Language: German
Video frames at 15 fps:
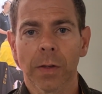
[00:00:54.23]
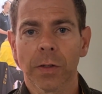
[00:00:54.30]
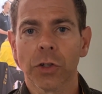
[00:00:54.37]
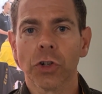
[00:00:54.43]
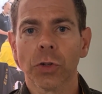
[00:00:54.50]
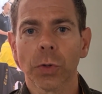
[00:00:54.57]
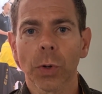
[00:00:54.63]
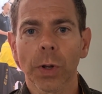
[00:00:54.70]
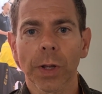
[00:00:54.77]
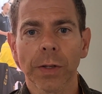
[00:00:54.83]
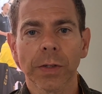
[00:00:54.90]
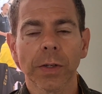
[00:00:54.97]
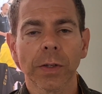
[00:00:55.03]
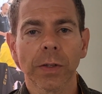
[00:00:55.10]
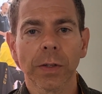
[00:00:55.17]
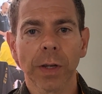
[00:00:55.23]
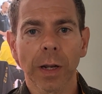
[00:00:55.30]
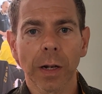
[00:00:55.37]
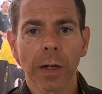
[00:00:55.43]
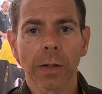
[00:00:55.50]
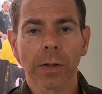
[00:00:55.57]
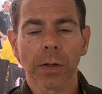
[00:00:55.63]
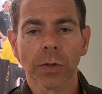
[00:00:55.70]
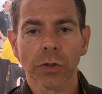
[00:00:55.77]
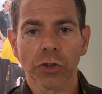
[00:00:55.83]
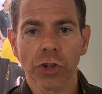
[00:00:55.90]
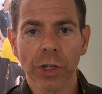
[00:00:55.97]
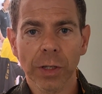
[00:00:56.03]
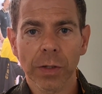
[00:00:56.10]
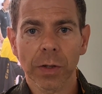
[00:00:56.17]
Es ist natürlich essentiell, dass die
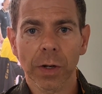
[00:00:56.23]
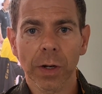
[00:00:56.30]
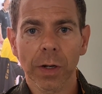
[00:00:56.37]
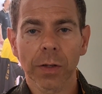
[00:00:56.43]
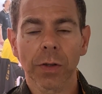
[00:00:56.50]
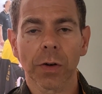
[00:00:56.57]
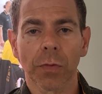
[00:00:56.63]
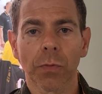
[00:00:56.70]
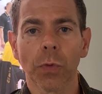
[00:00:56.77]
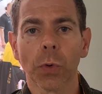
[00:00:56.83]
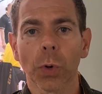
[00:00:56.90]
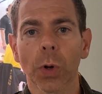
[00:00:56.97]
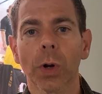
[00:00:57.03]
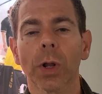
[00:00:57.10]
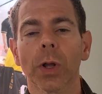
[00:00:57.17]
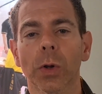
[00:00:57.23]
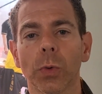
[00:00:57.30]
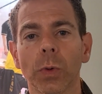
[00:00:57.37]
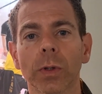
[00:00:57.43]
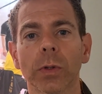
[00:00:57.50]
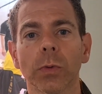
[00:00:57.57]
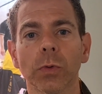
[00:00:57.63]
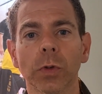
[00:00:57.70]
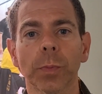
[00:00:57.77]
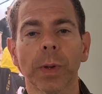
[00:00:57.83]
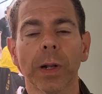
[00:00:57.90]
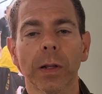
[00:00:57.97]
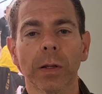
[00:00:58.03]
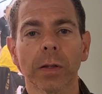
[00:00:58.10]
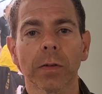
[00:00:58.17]
Schiedsrichter wirklich gut
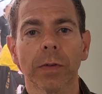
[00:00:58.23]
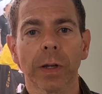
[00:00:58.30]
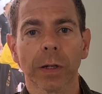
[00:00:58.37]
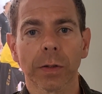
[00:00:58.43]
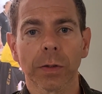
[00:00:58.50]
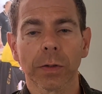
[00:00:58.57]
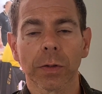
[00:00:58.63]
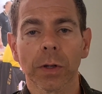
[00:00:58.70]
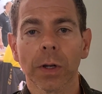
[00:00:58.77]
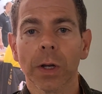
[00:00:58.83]
ausgebildet werden.